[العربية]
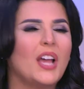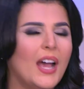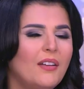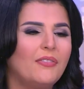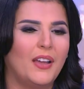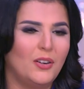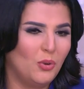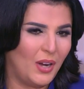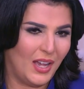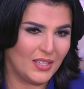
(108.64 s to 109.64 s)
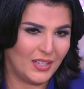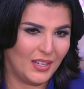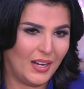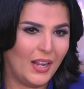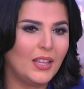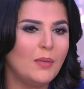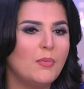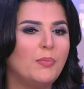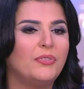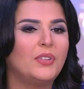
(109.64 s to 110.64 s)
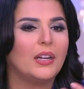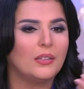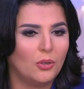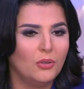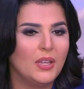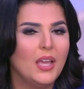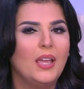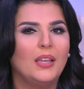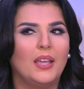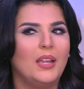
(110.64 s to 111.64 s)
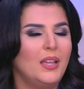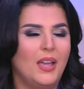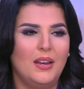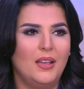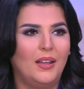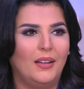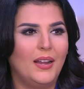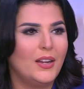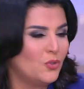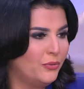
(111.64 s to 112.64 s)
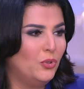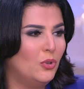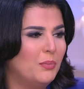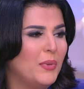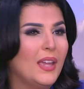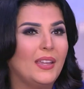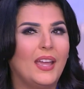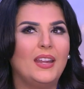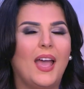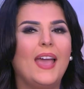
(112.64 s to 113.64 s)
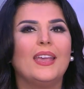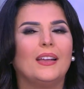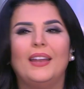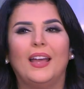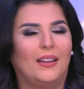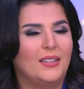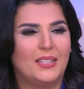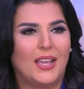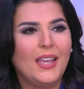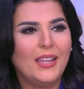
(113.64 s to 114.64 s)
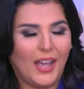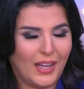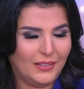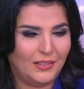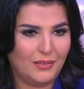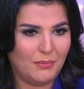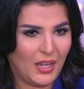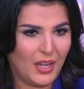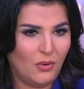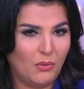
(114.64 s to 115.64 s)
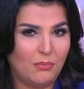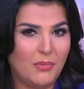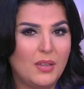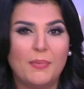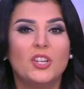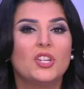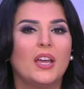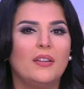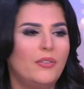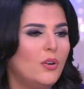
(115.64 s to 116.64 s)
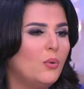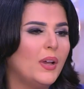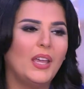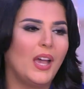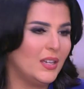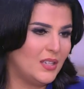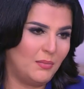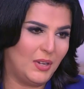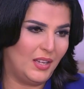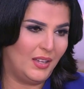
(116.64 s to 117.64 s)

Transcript: عارفه انه الاحسن يعني انا دايما بفترض يعني انا choice. انا ده قرارها يا فندم يعني اي لا قصدي اي حد مكانهم ما يبقاش عارف هو ايه احسن من ايه